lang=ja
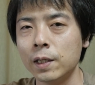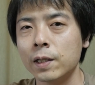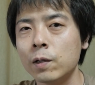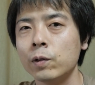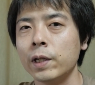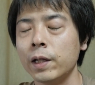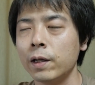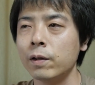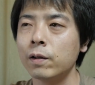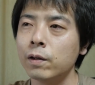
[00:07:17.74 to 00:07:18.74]
なので
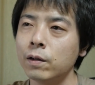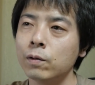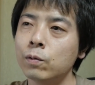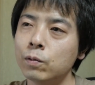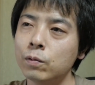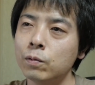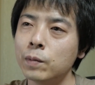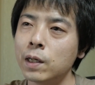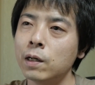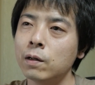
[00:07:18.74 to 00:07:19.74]
ねえっと
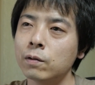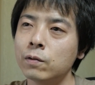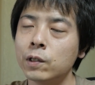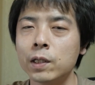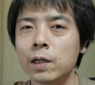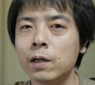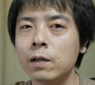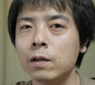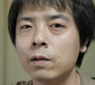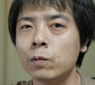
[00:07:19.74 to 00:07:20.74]
まあ
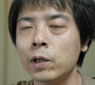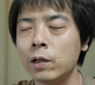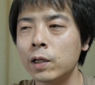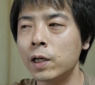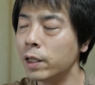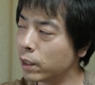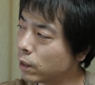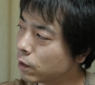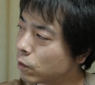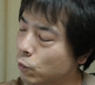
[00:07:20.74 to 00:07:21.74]
ツイッターもねいっかいだ
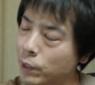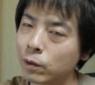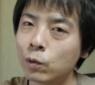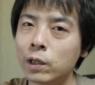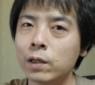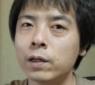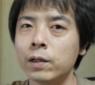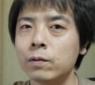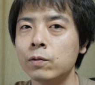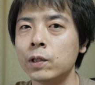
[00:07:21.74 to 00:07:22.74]
けなんかコメントかなんか
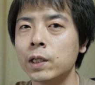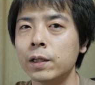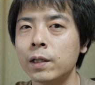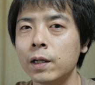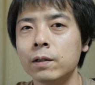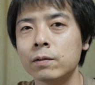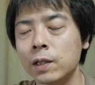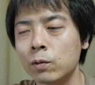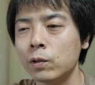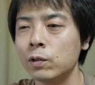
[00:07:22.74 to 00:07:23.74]
でツイッターやってないんです
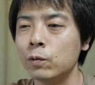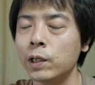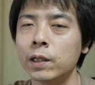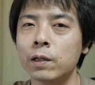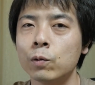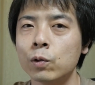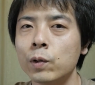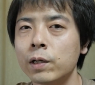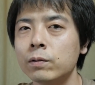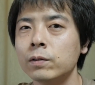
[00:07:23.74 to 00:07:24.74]
かとか言われたこと
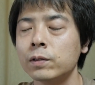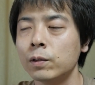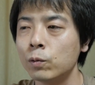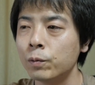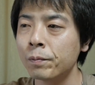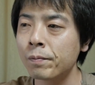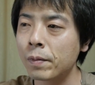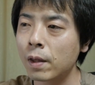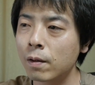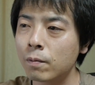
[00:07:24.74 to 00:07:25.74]
はあるんですけど、
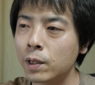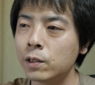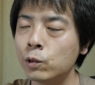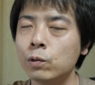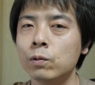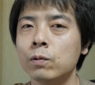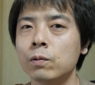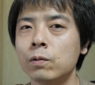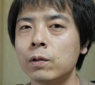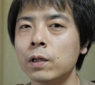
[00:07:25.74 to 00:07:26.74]
まあ一応
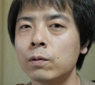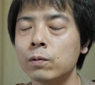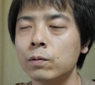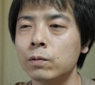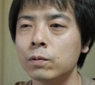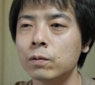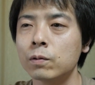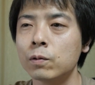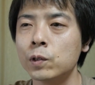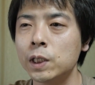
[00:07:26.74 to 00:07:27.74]
あの
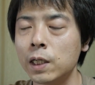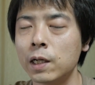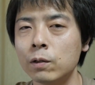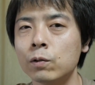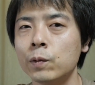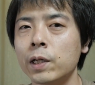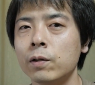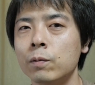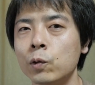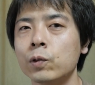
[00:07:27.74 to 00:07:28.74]
個人アカウントみたい
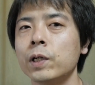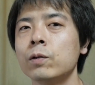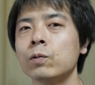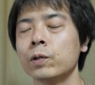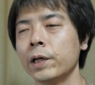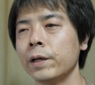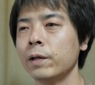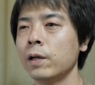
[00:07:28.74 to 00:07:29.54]
なのを持っているので、